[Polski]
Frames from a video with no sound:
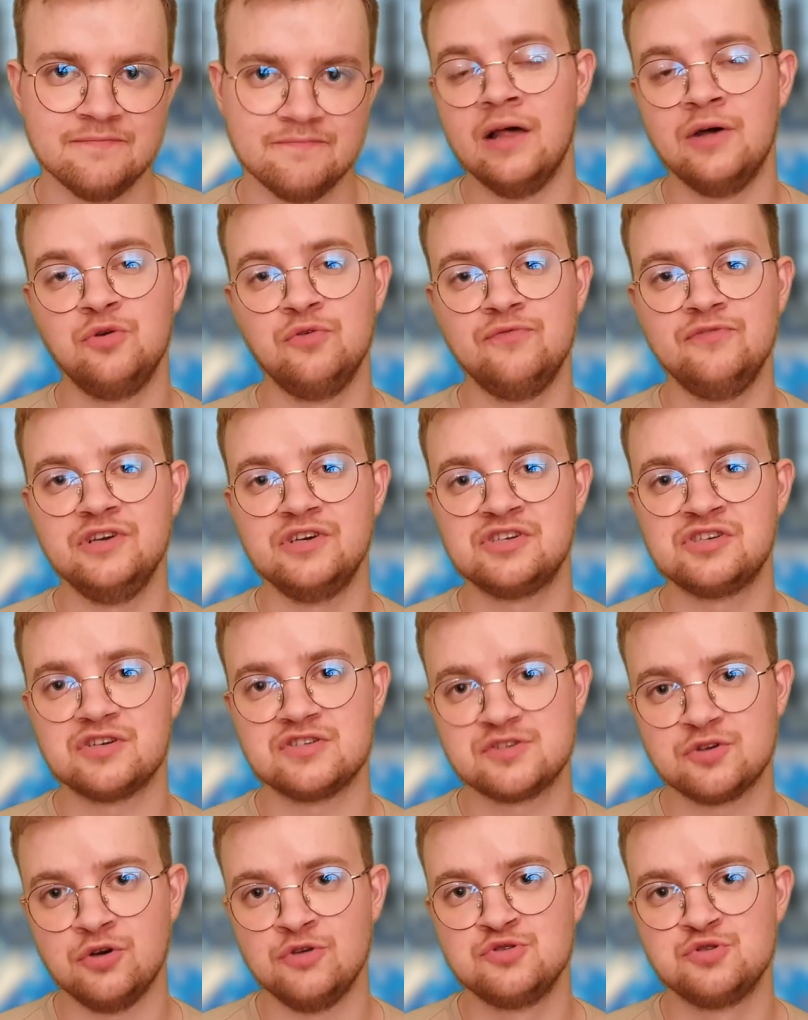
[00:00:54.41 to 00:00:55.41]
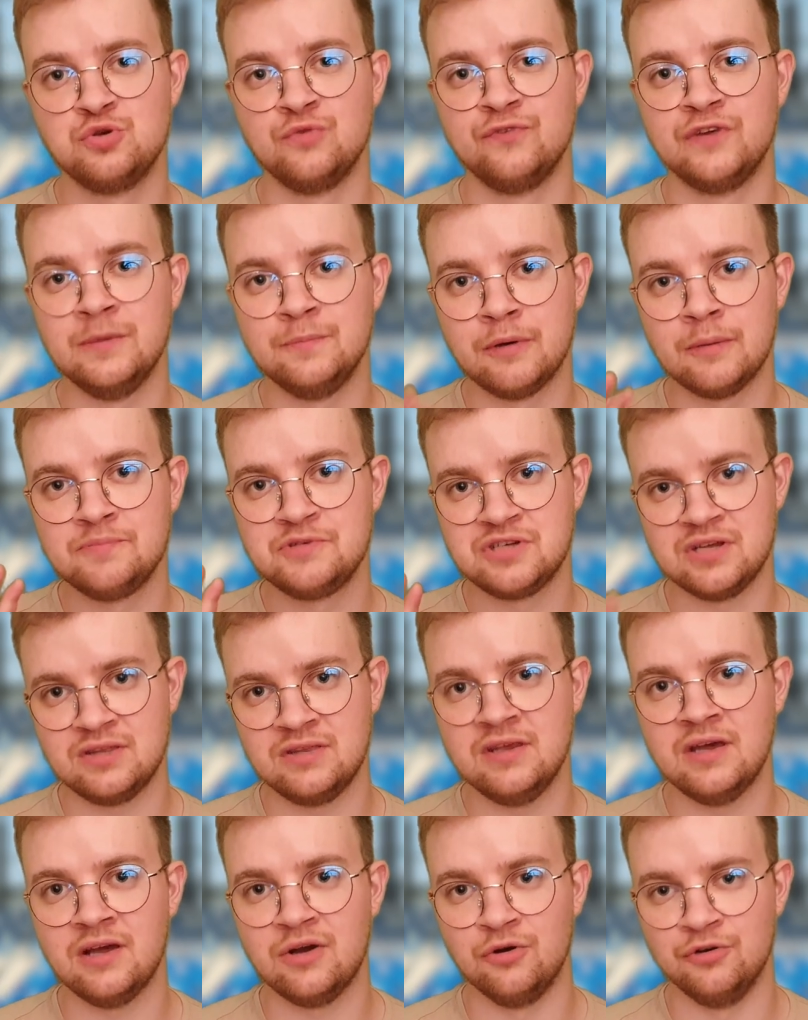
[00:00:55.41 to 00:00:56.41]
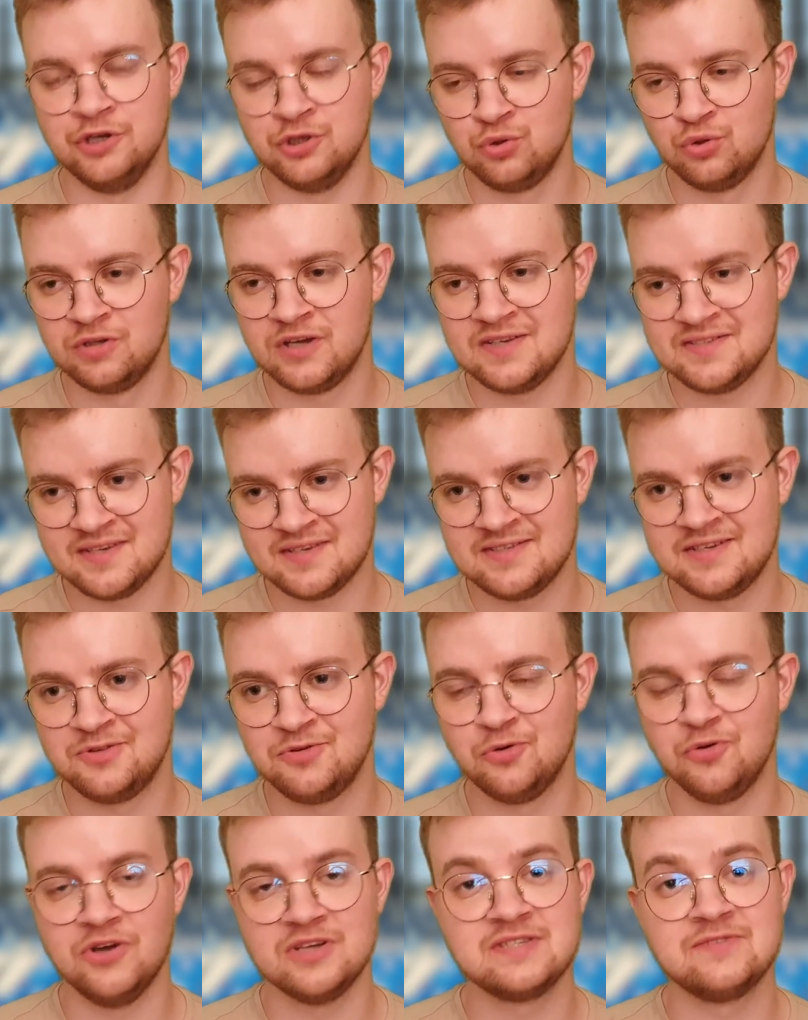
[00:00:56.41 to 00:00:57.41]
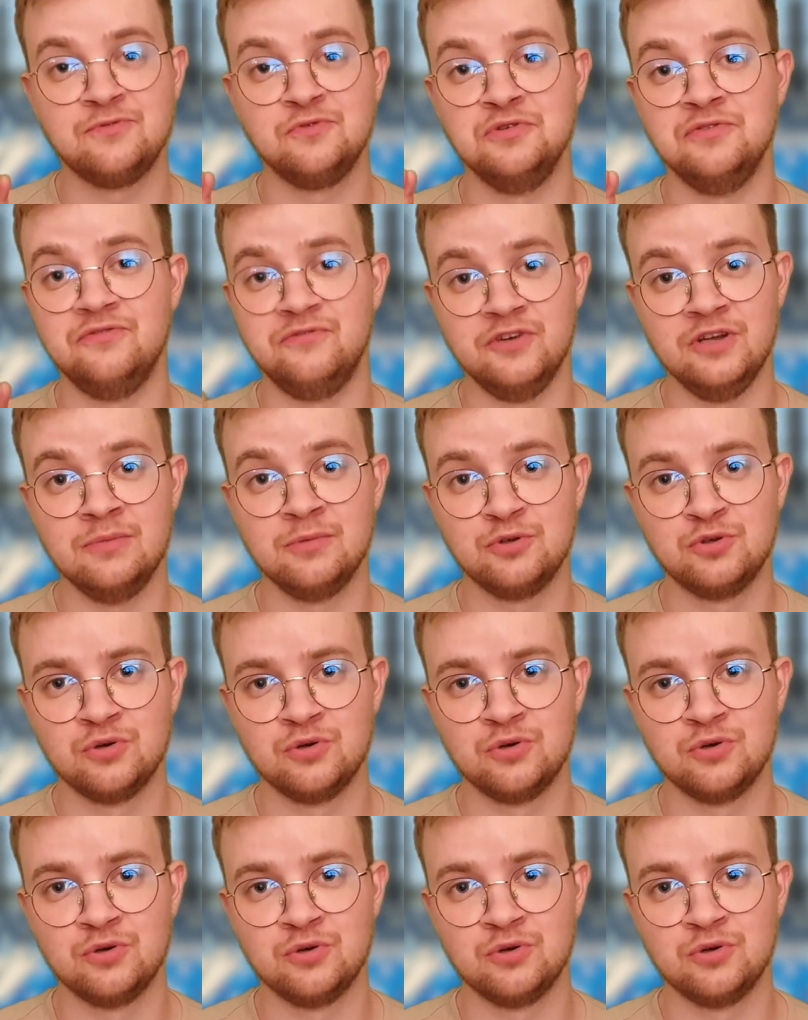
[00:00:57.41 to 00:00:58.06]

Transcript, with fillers: ale również z końcówki poprzedniego i tutaj zacytuję swój film,